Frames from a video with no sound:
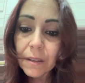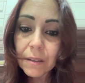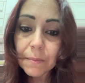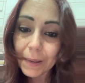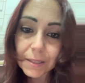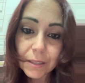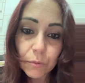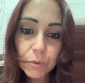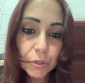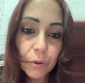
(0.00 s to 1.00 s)
passa in
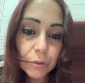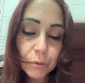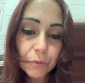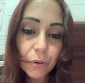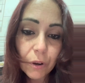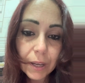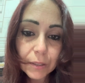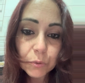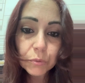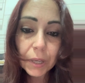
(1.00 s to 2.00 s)
un secondo, vola,
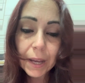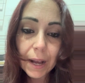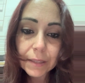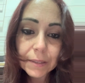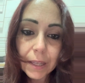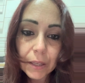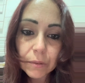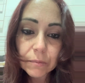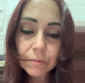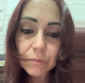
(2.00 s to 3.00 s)
tutto accade
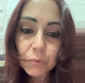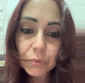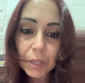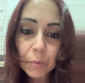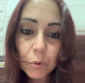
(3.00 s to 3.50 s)
in un tempo